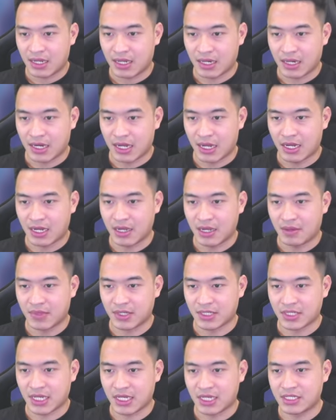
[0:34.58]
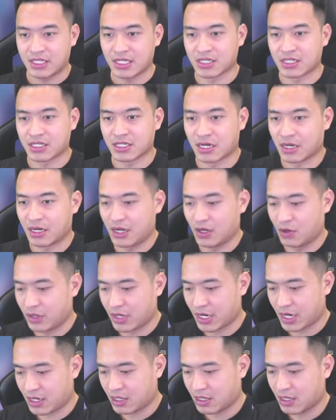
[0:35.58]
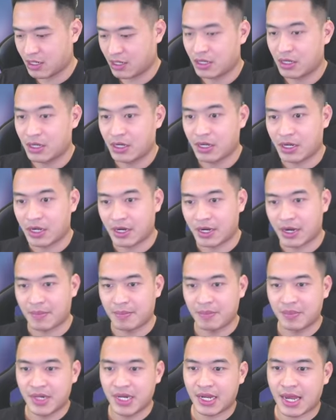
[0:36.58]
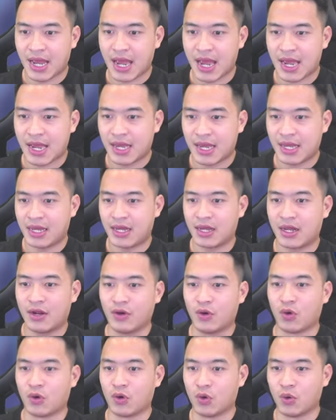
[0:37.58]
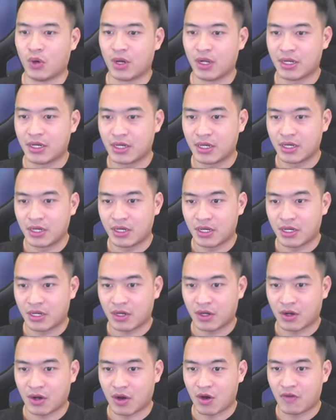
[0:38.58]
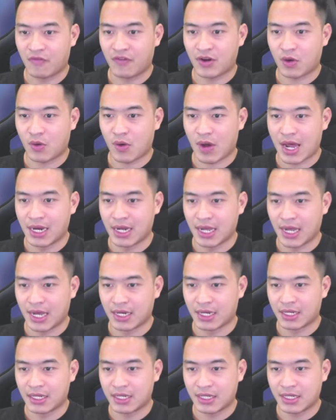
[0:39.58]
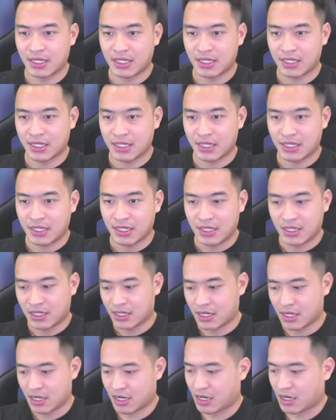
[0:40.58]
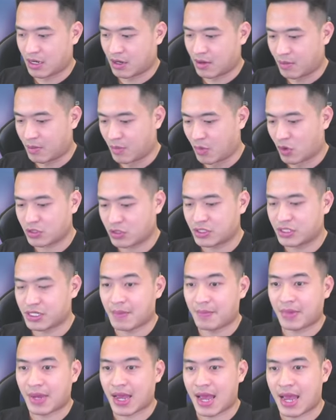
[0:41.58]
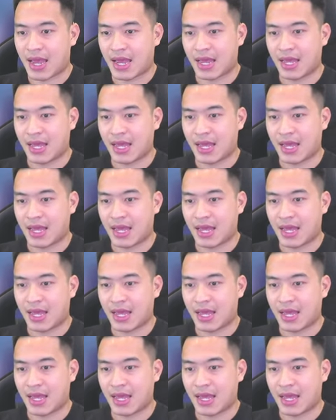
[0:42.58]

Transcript: đây mình sẽ chỉnh sửa đây luôn nhá 50k đổi luôn có phần quà liền à, ờ, 100k